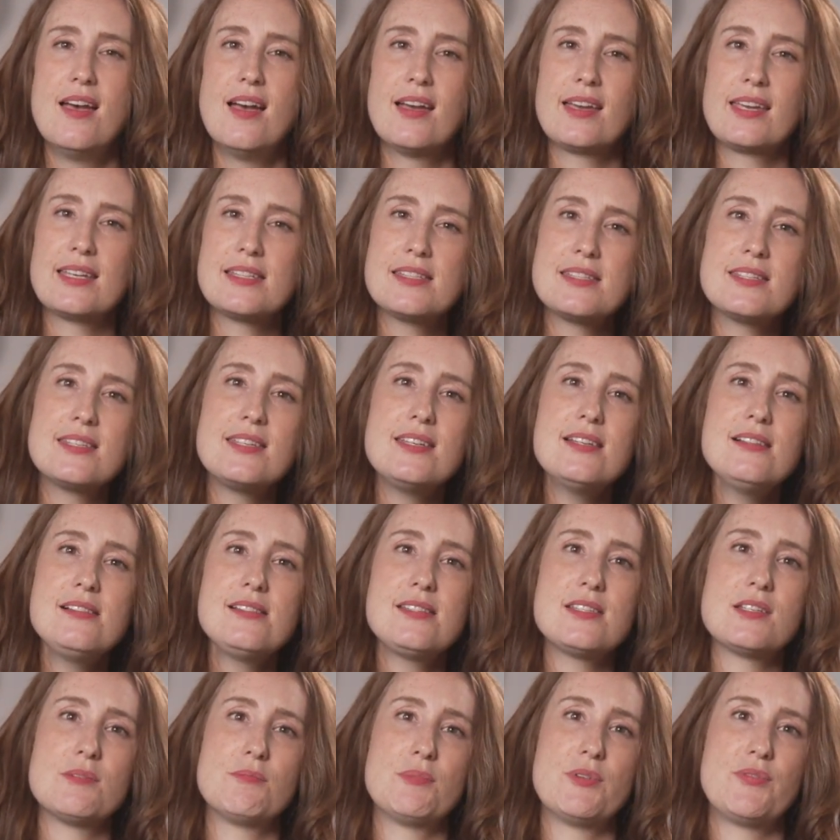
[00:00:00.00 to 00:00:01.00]

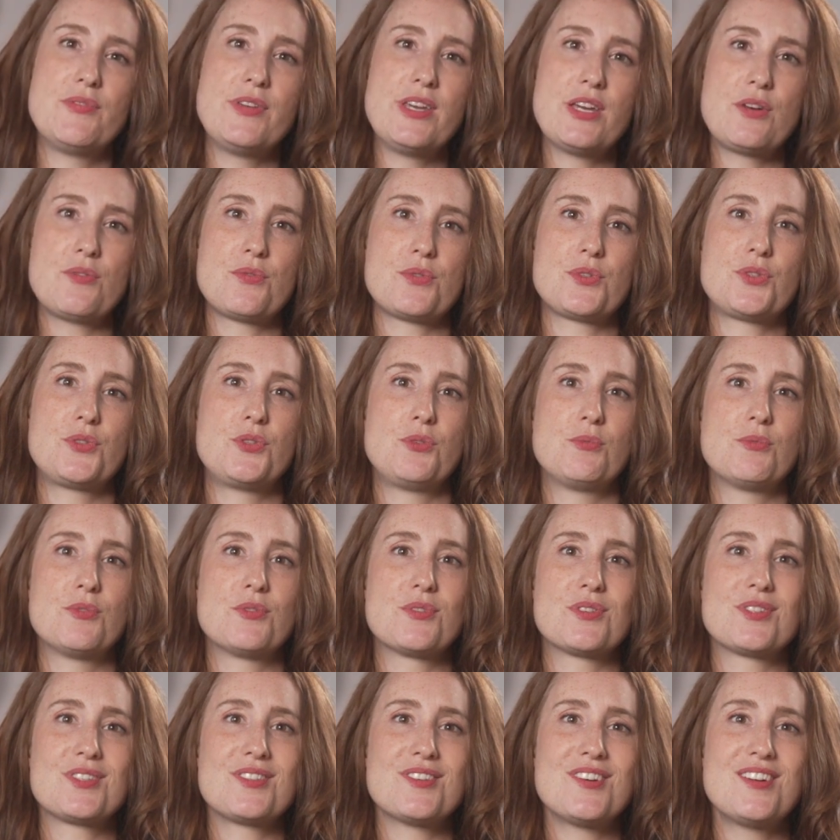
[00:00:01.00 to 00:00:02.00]
Gezielte
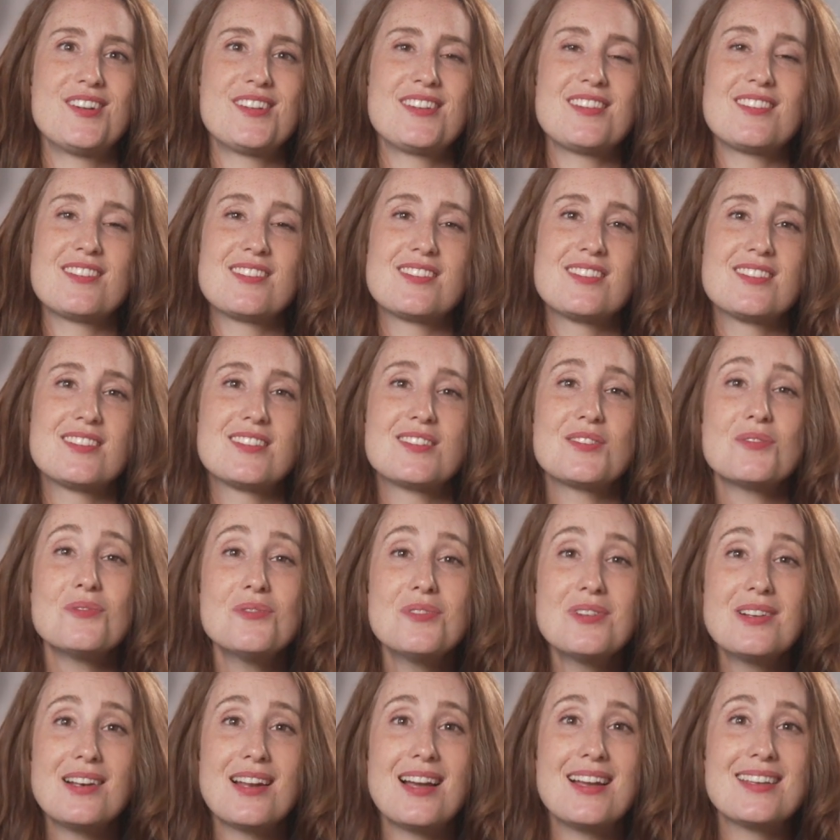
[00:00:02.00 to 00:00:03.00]
Bewegungsübungen sollten dieses
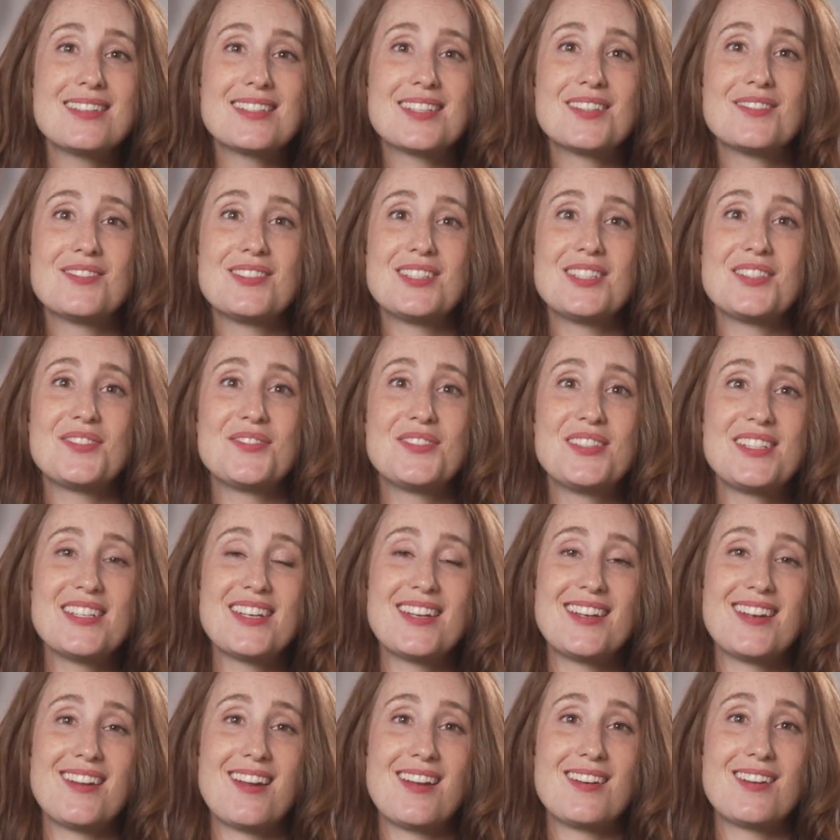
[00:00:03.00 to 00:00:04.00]
Ungleichgewicht
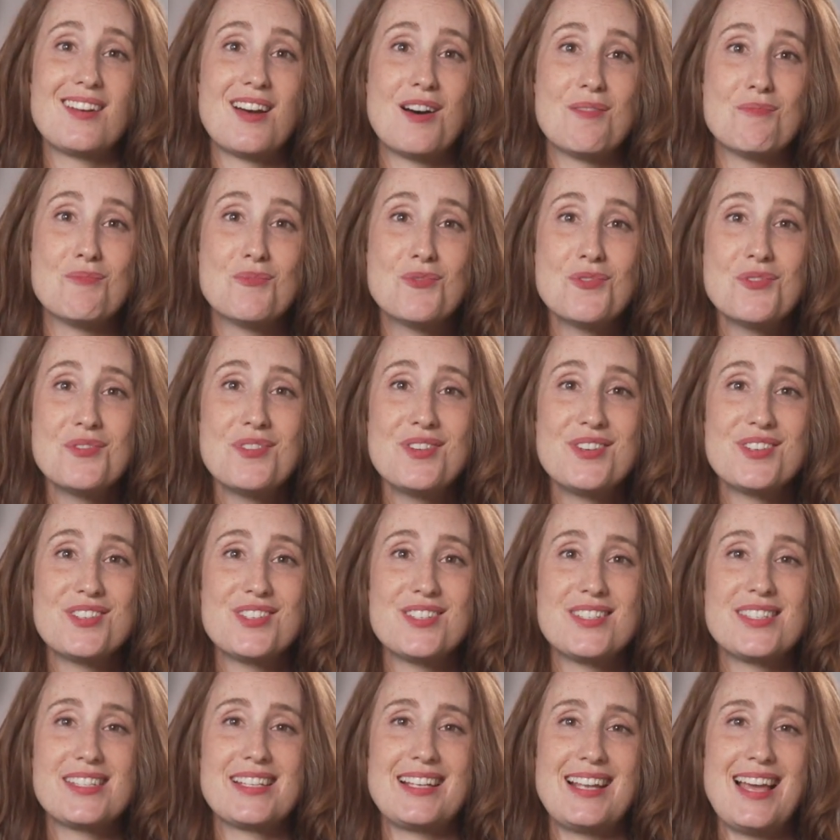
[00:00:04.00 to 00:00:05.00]
wieder in ein
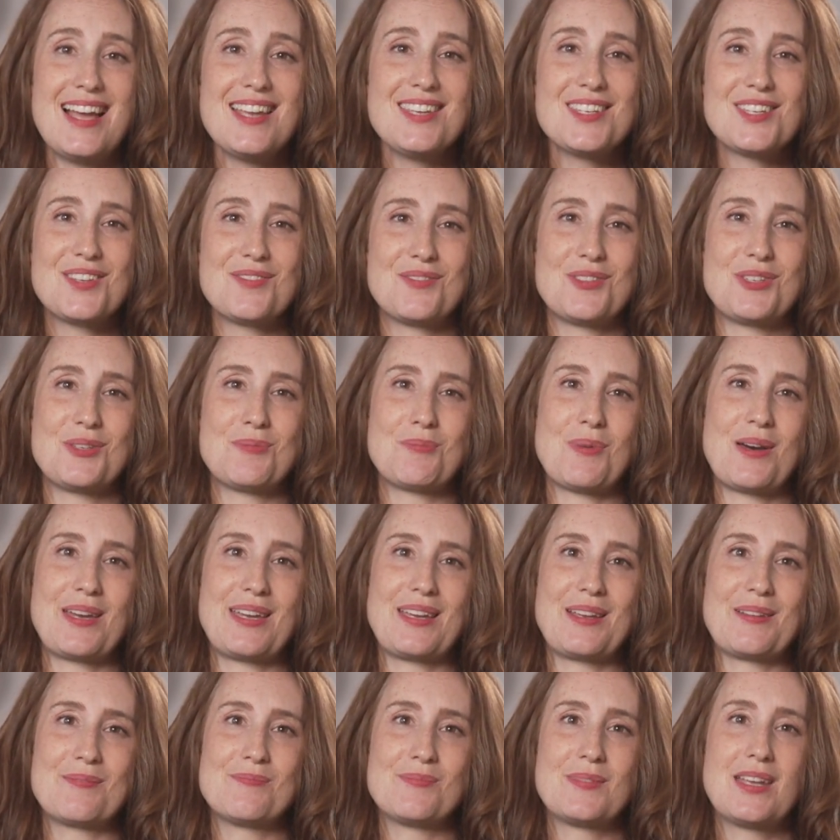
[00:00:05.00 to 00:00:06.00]
harmonisches Gleichgewicht
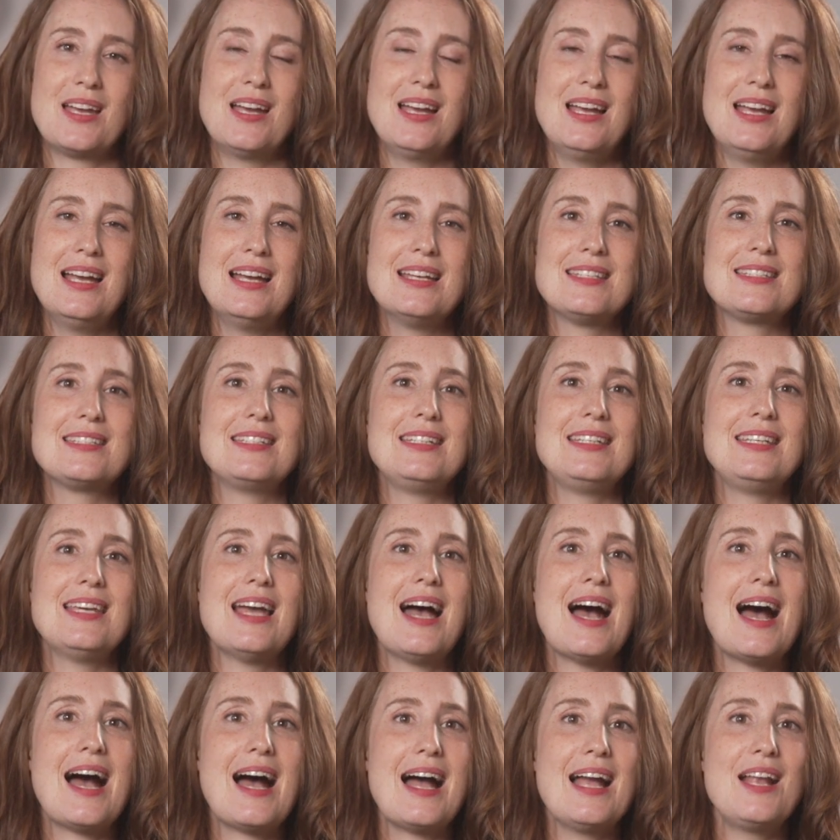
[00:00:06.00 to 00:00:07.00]
bringen.
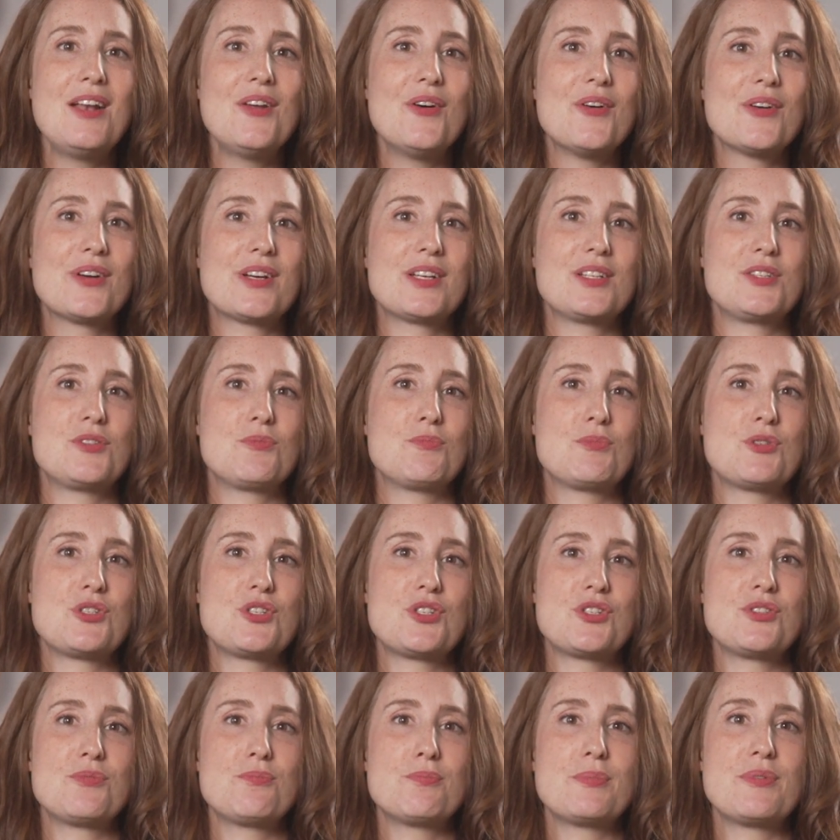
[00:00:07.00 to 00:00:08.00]
Die
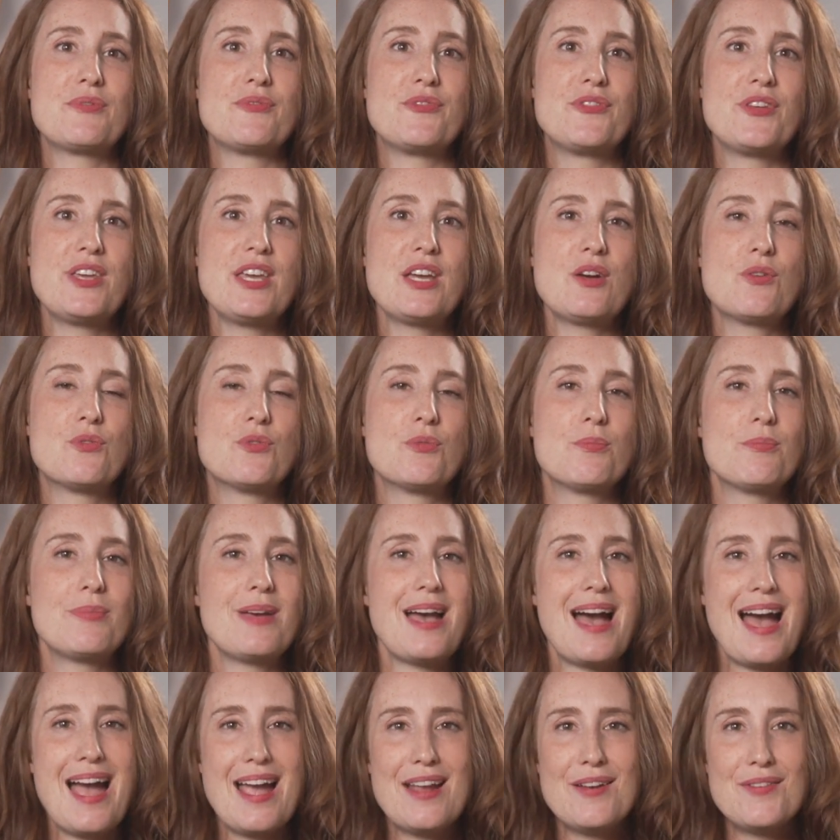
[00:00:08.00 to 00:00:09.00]
heileurythmischen Bewegungen
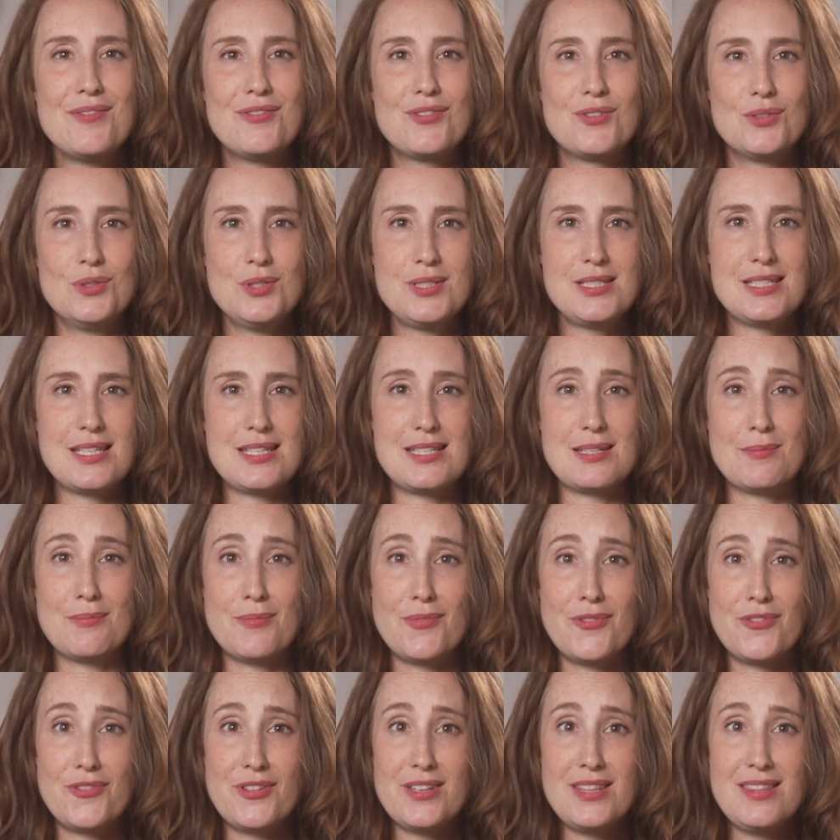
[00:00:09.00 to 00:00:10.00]
beeinflusst das
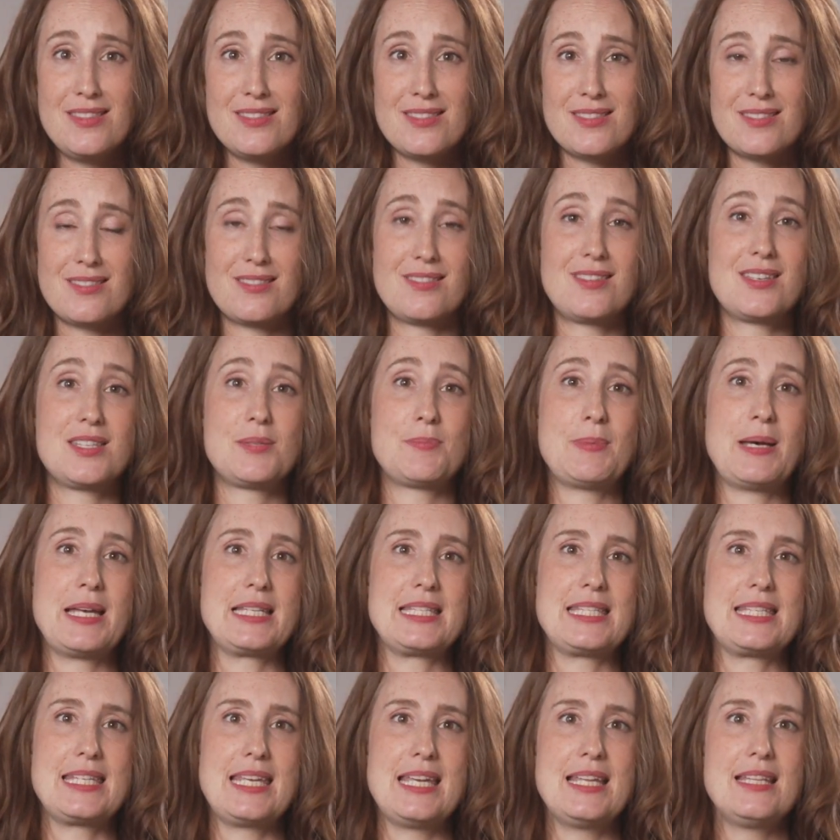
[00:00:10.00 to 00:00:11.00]
Empfinden des
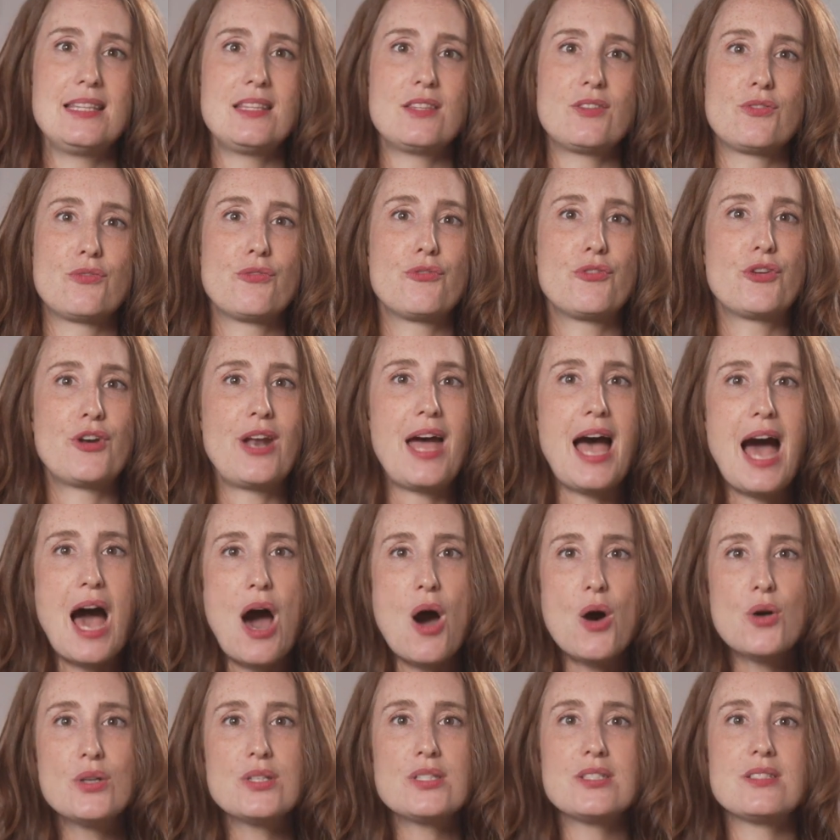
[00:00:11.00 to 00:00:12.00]
Patienten von
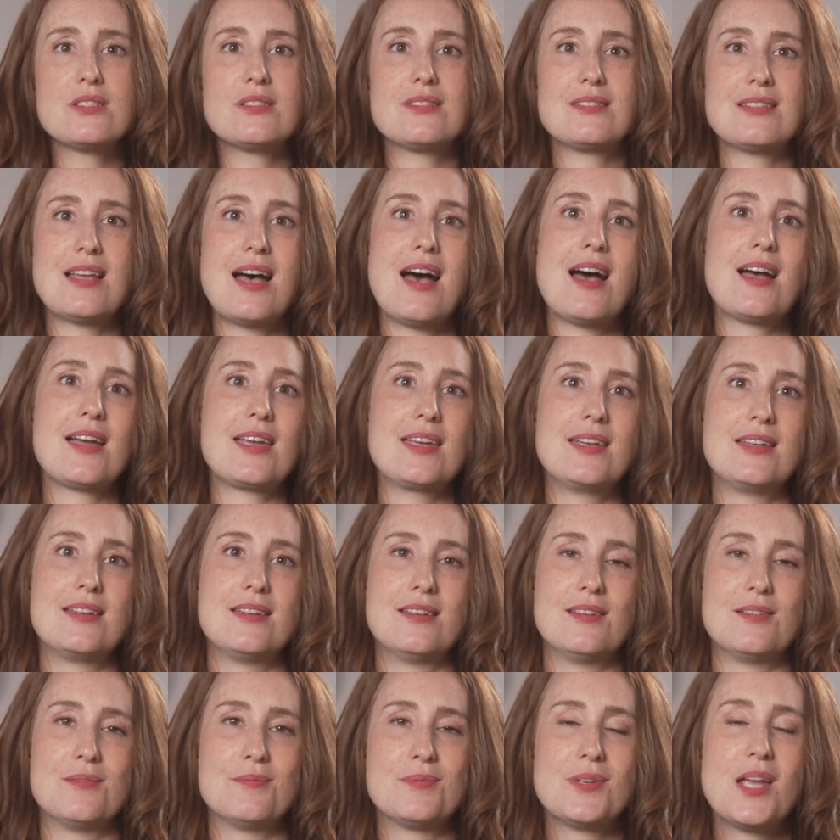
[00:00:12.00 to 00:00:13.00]
außen nach
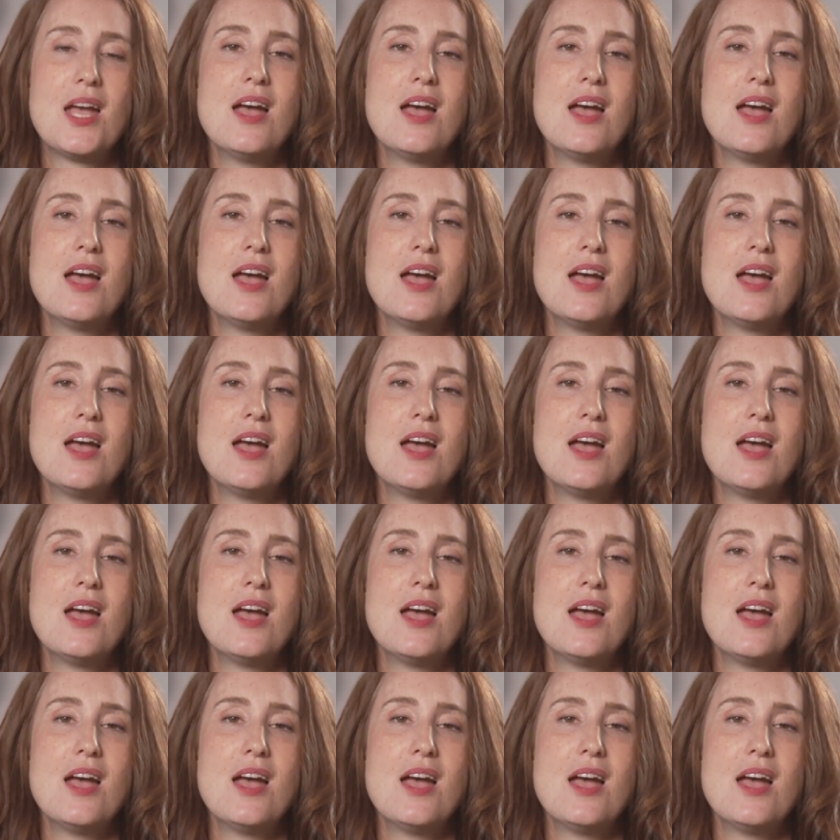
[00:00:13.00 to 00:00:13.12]
innen.